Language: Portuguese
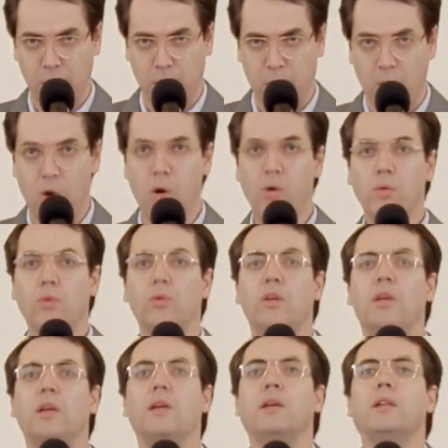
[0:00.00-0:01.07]
Ou
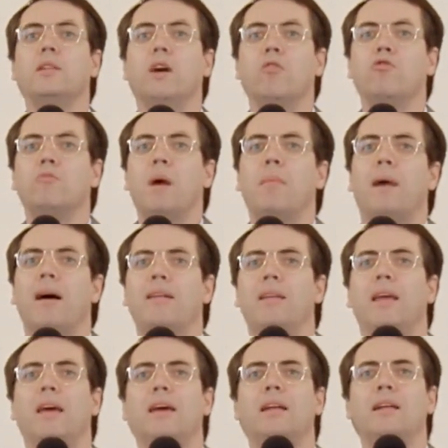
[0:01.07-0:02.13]
que, de alguma
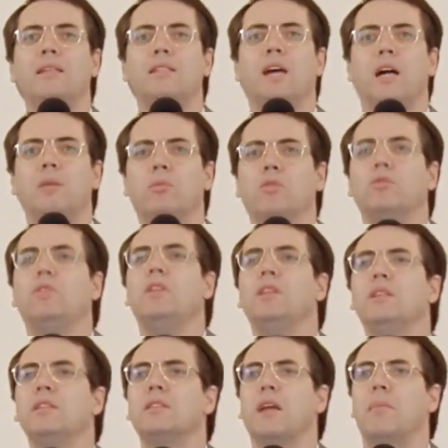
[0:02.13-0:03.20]
maneira, se
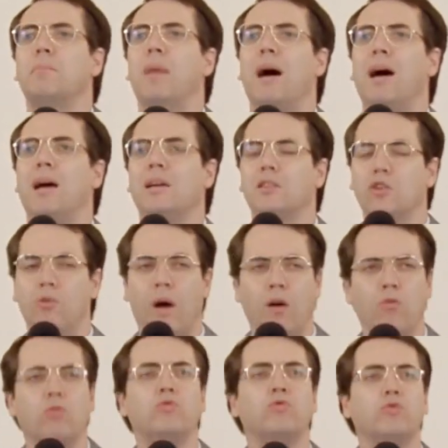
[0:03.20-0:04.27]
harmoniza mais com a
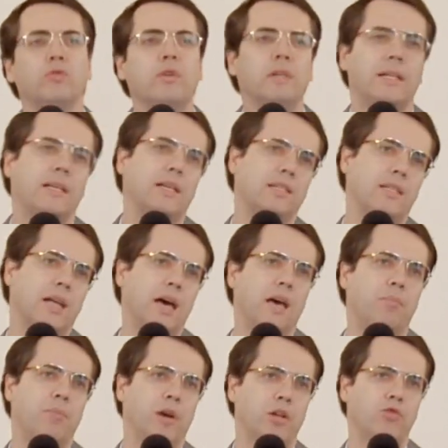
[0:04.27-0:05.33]
cultura das, da
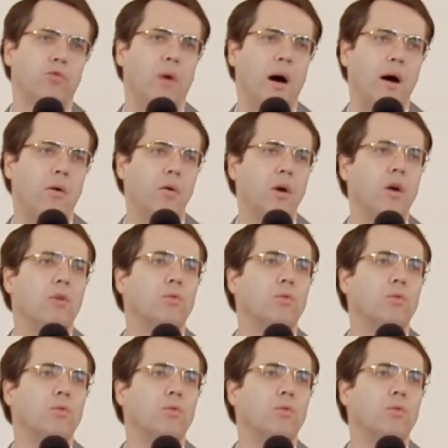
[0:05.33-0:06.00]
época atual,